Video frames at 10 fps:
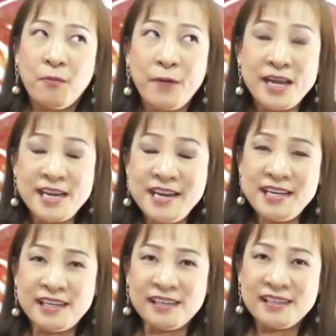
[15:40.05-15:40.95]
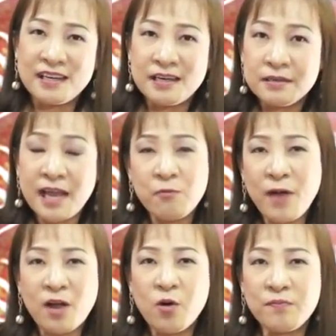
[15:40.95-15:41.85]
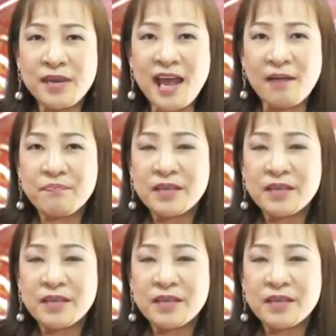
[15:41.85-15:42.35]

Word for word: วันที่1ธันวาคมเนี่ย